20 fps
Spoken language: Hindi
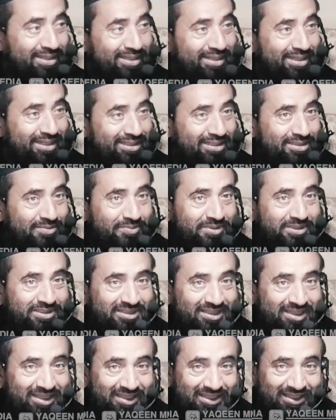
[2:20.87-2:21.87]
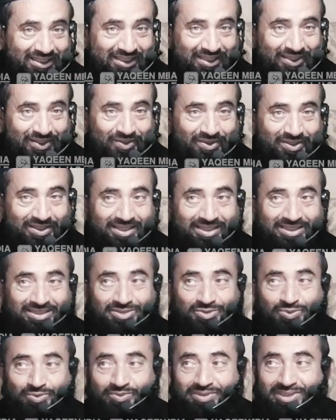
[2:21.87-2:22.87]
लानत भेजना और अगर
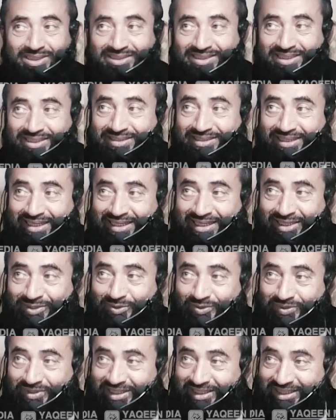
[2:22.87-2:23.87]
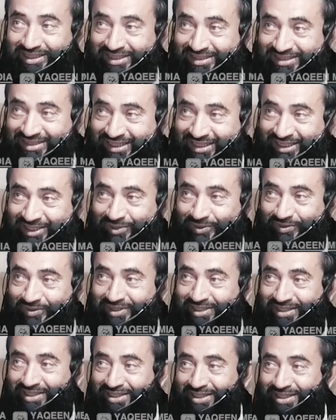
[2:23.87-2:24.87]
सुन्नत के तारिक होकर के जलील हो
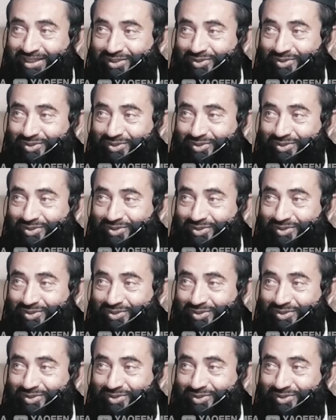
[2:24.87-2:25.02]
गए